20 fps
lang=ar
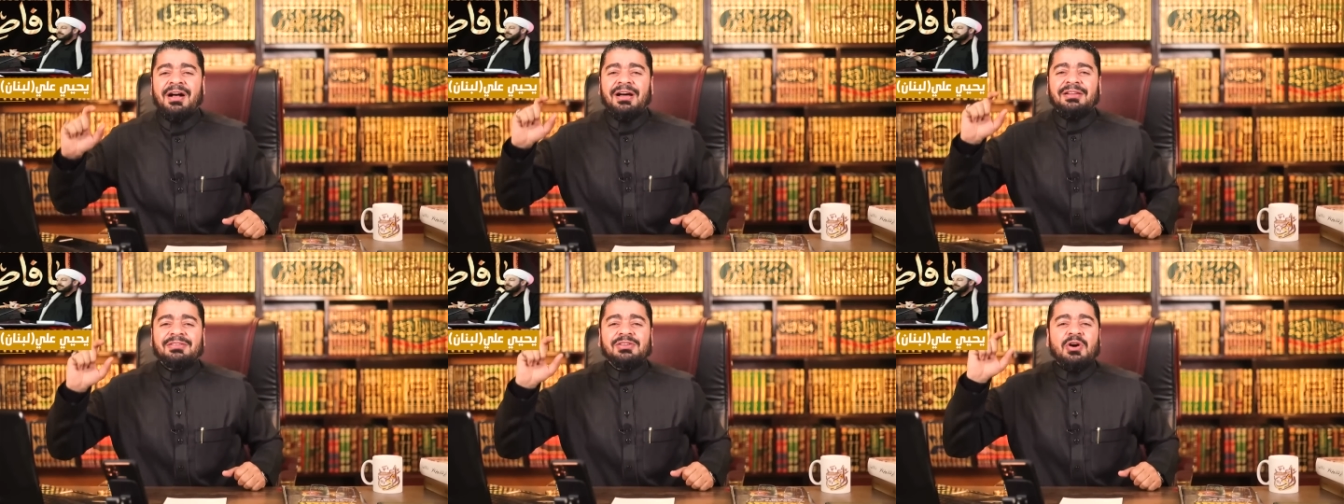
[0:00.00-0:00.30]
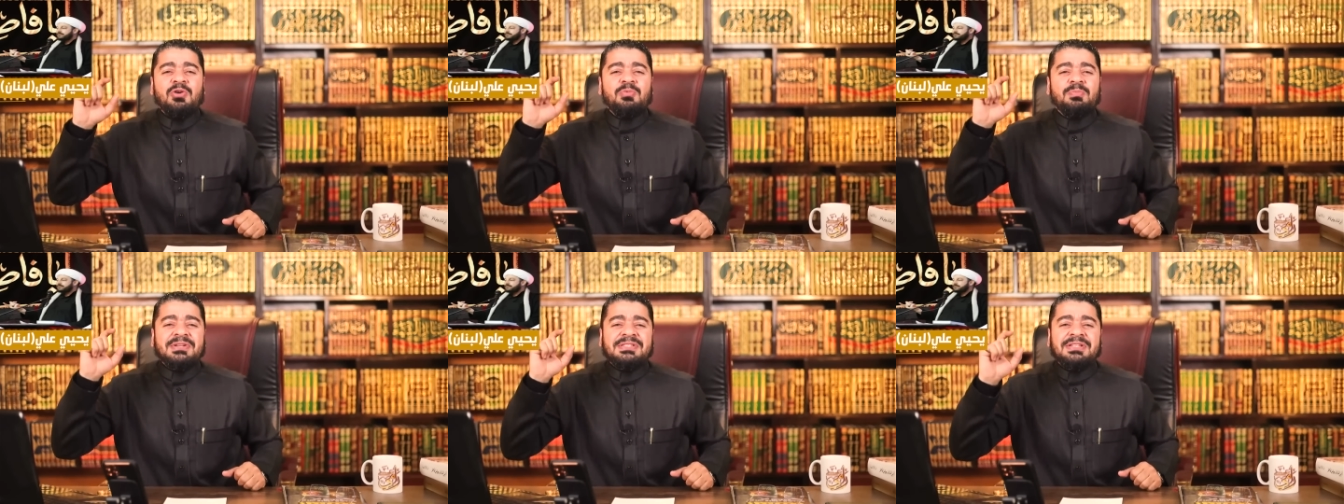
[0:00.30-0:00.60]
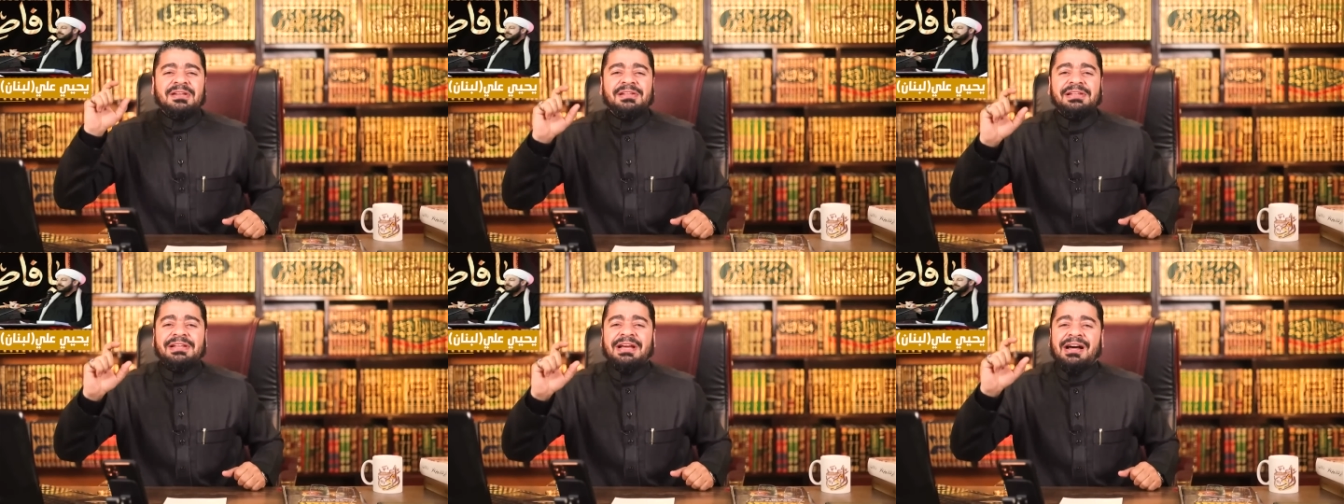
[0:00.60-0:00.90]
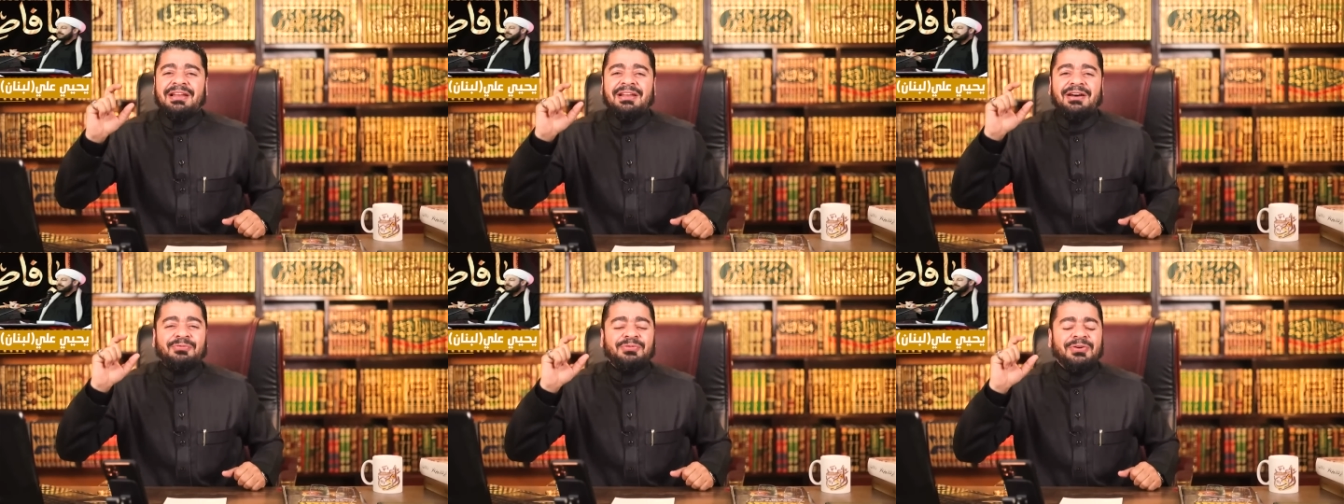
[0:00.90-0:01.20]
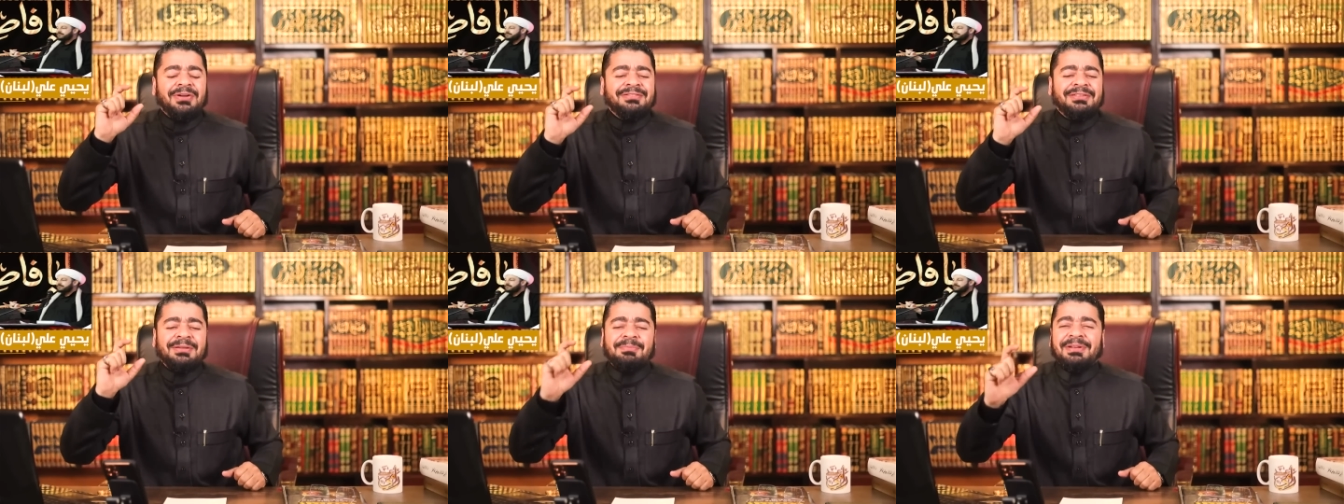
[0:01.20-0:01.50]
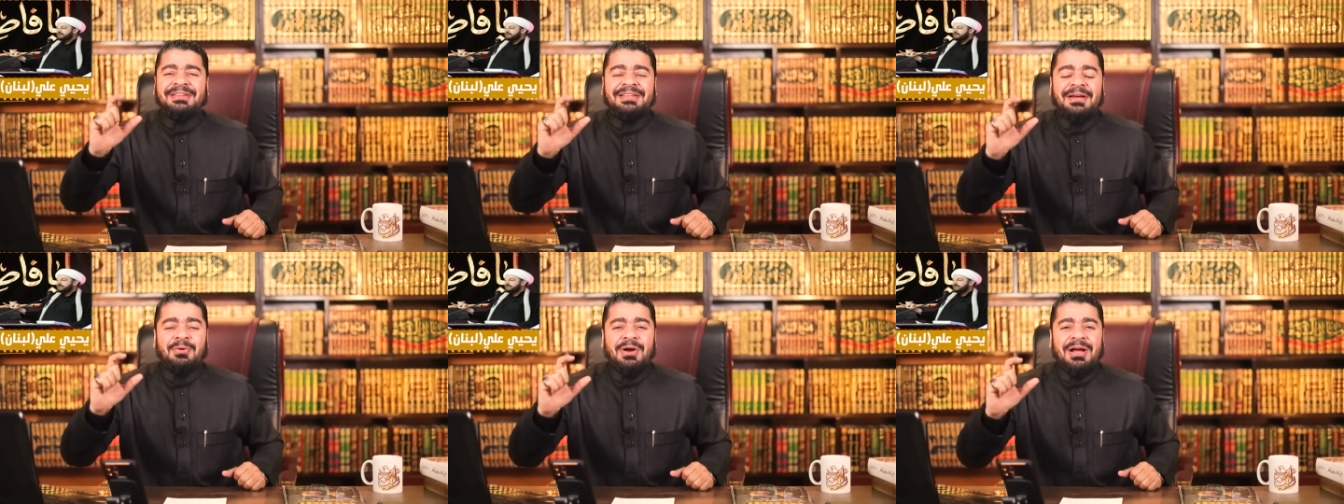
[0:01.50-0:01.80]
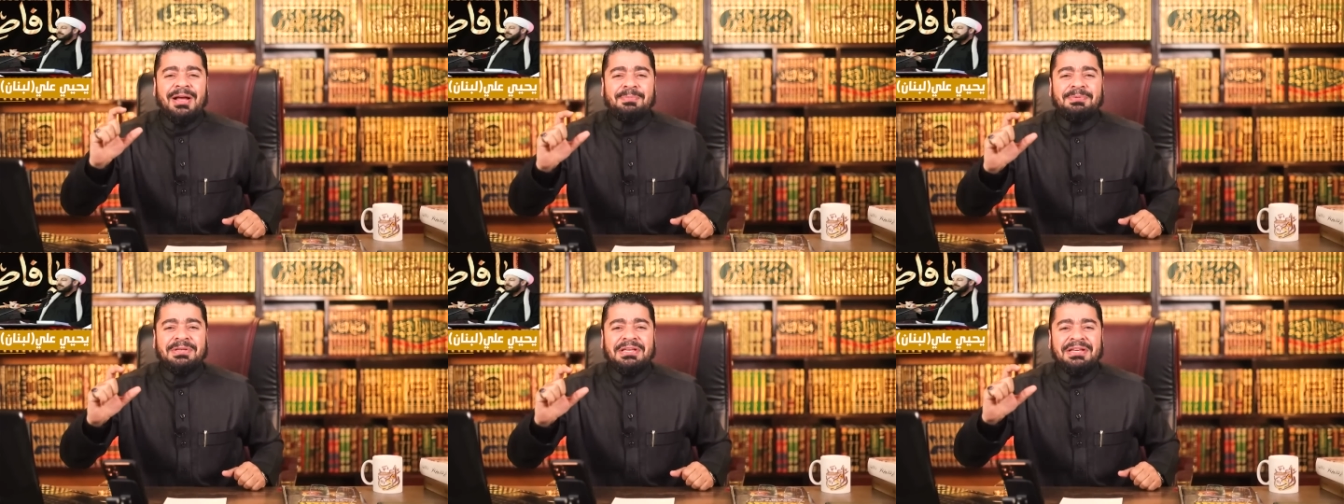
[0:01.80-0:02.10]
اللهم صل على فاطمه
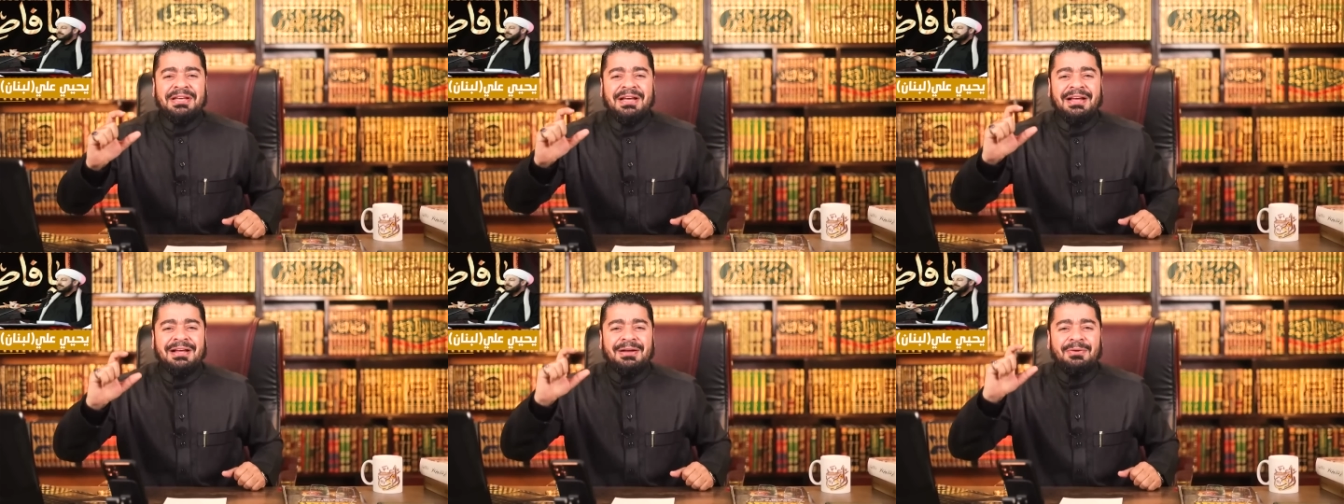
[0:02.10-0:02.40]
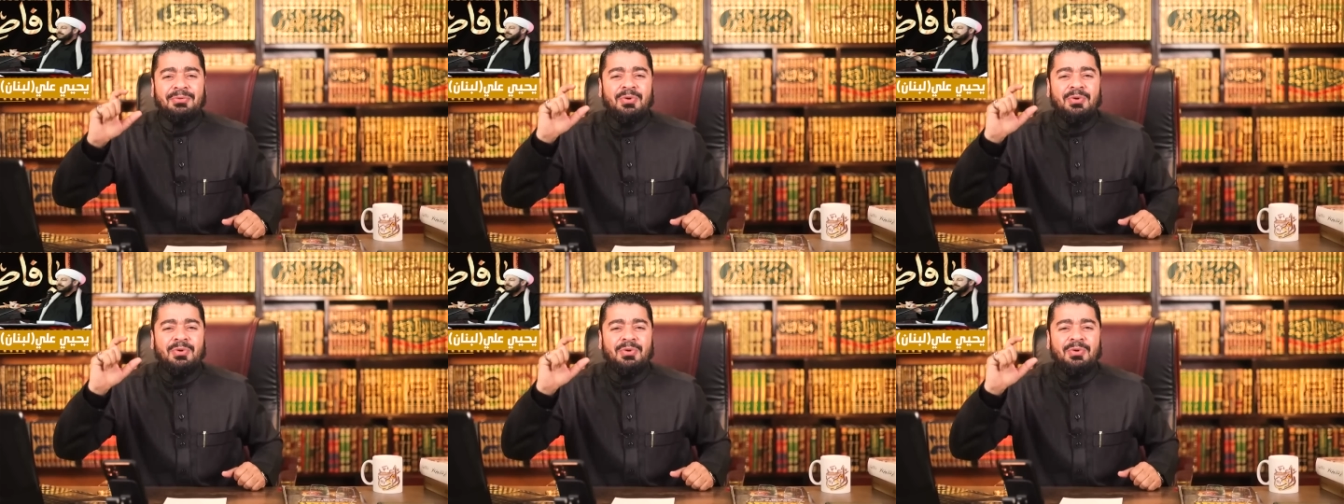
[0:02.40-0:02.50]
وابيها